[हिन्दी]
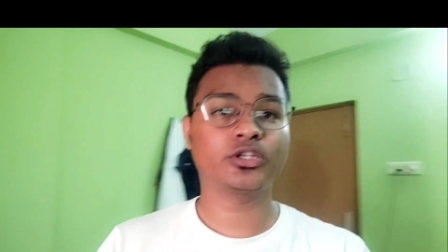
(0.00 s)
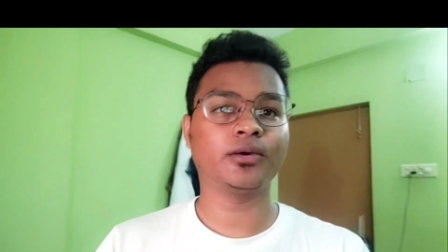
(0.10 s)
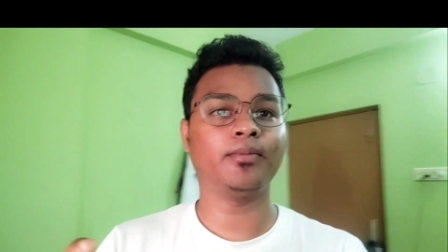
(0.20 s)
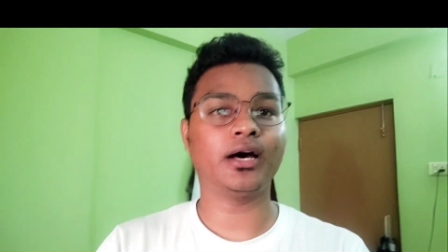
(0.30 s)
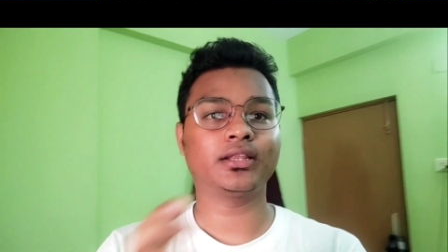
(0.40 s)

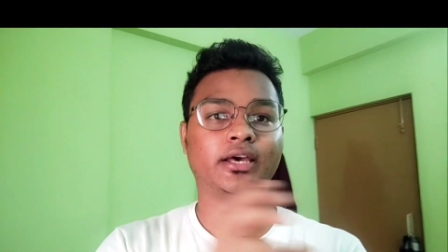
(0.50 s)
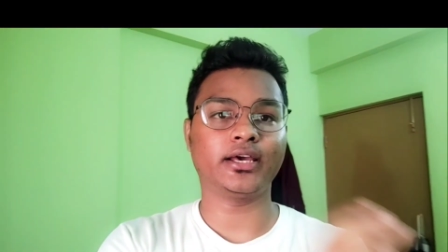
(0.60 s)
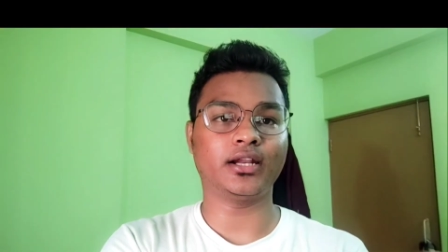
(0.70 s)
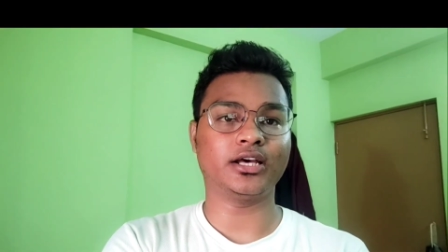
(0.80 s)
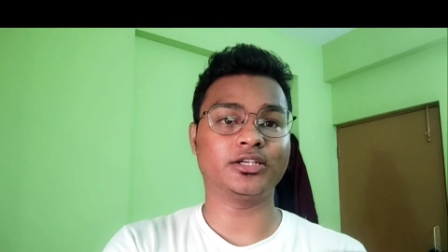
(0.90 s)
उसके बाद का
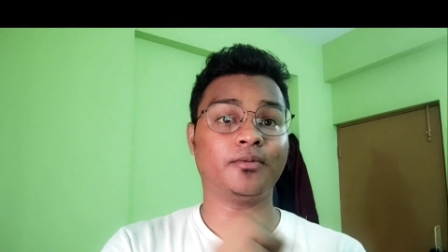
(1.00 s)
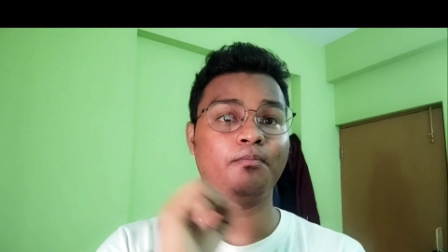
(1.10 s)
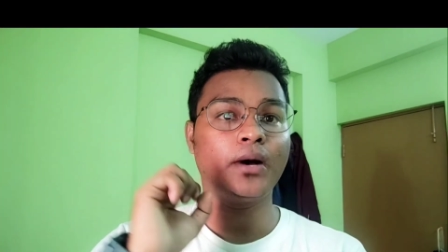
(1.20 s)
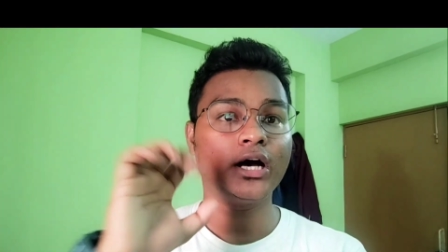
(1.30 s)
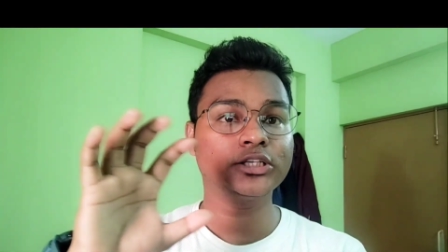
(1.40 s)
एक लास्ट
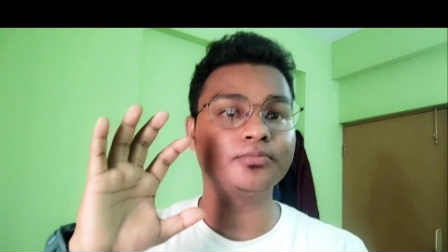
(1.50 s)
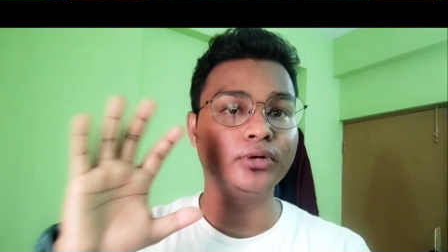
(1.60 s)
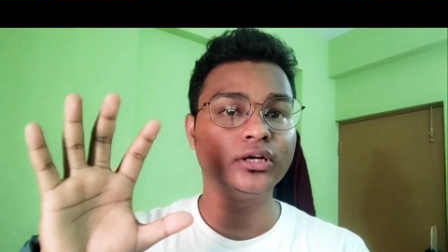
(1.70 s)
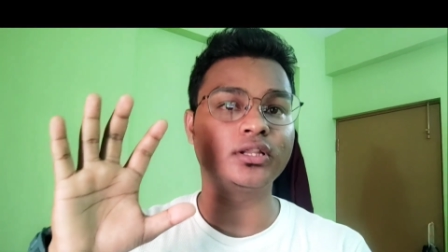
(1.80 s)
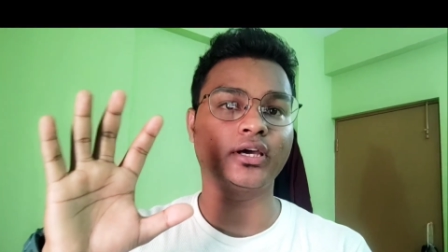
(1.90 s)
में पाँच
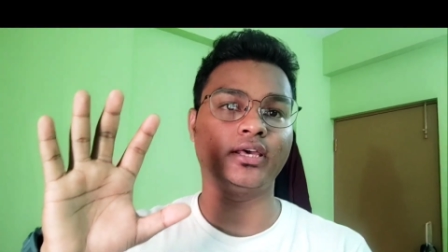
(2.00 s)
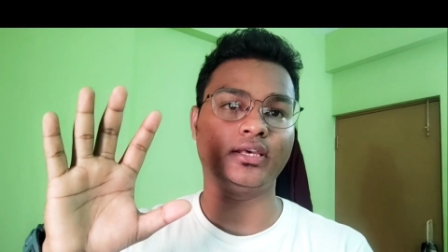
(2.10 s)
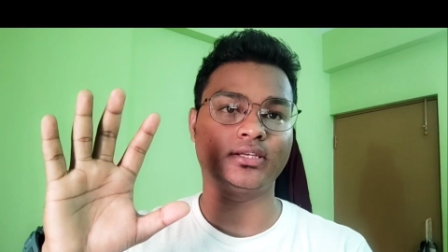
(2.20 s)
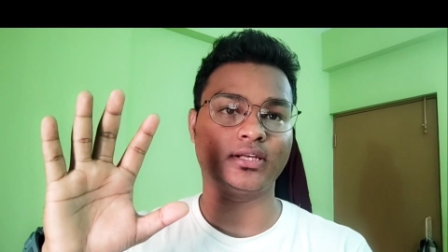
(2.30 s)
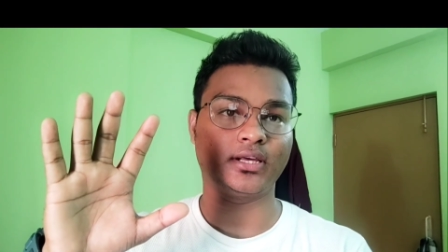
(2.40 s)
मिनट तक
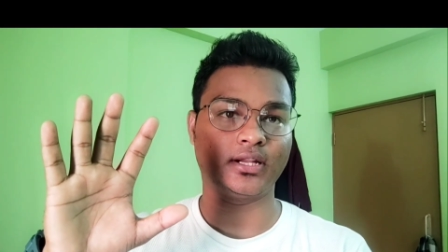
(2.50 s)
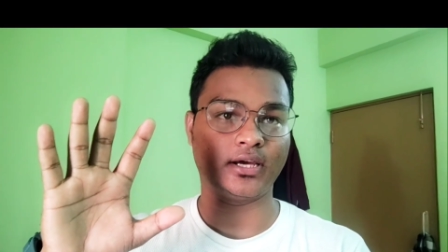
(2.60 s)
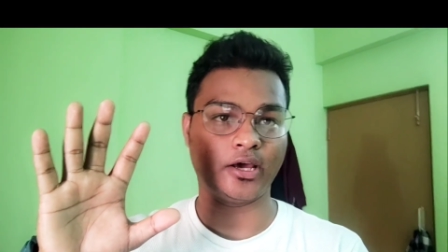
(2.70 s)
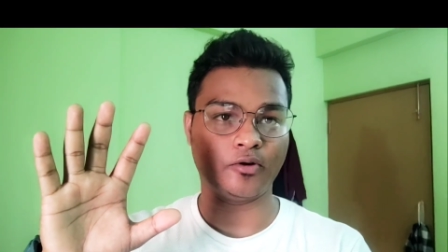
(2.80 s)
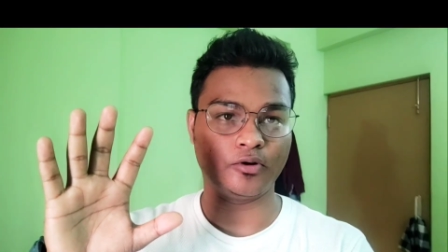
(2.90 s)
एंगेज करके
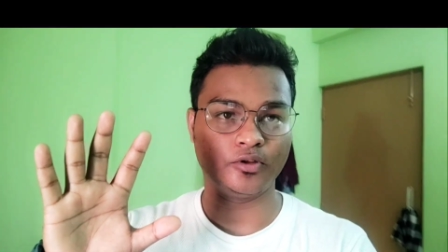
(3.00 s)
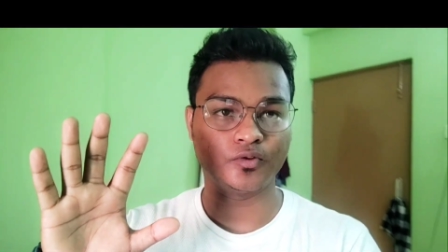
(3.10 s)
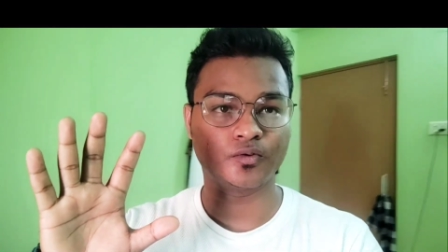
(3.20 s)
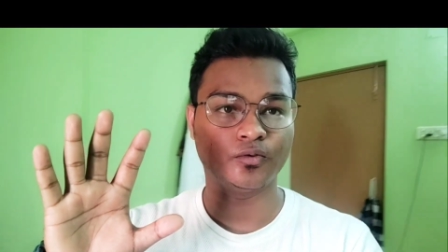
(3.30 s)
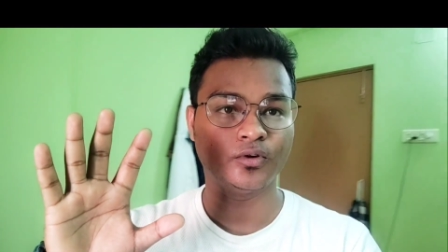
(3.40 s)
रखा है
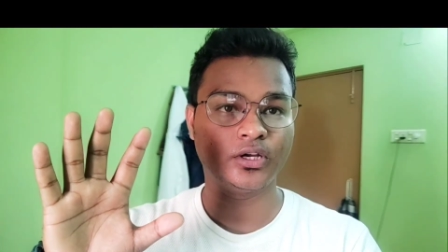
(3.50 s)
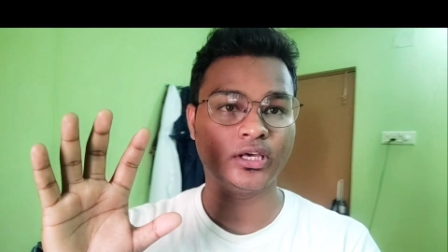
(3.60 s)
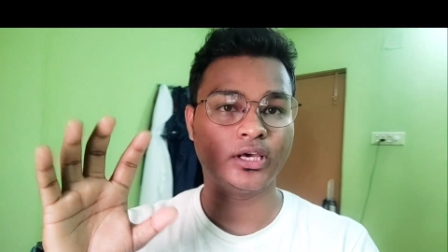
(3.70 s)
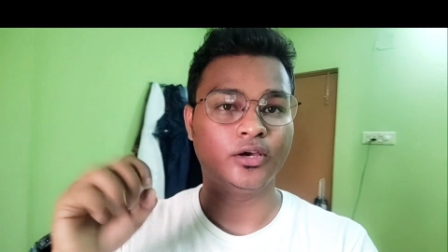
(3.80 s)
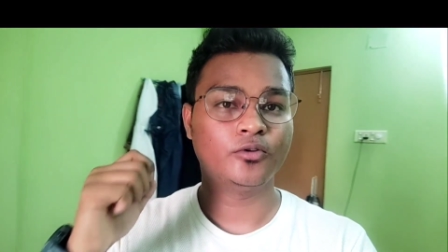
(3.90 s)
ऑडियंस को
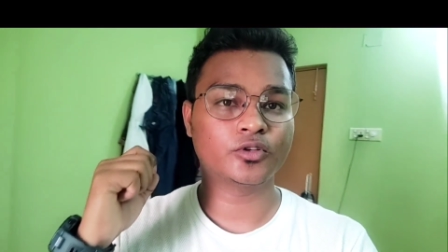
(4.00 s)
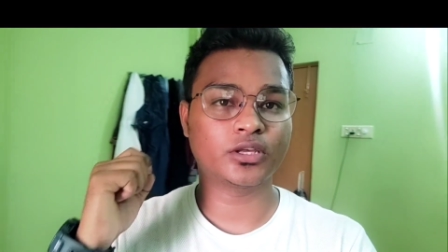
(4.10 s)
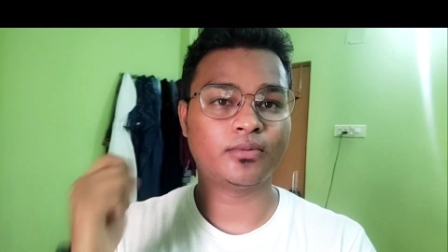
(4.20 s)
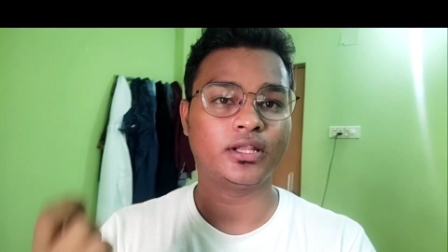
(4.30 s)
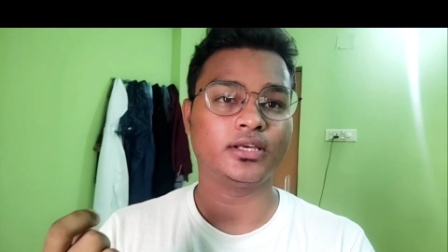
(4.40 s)
ठीक है
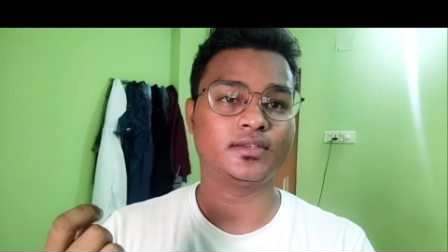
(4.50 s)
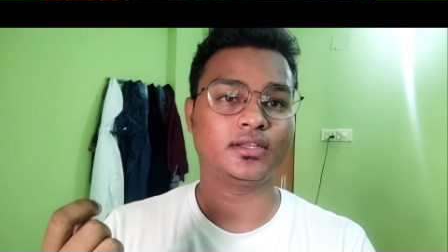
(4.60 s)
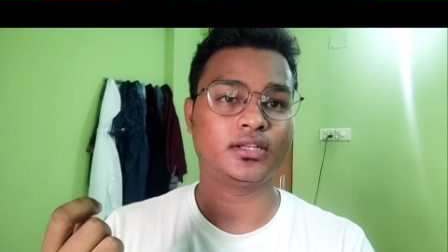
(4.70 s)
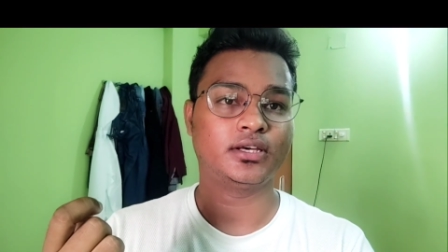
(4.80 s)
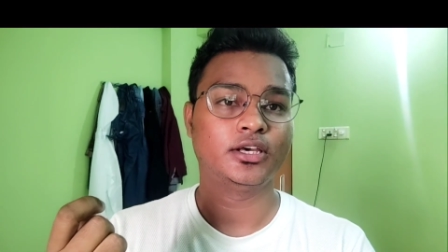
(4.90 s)
उसके बाद एक
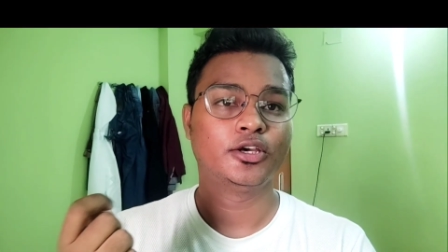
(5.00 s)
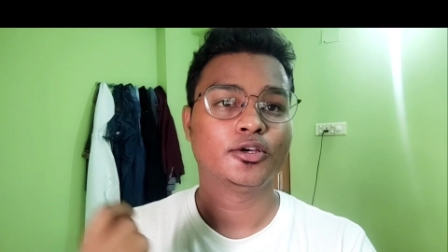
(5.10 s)
सीन है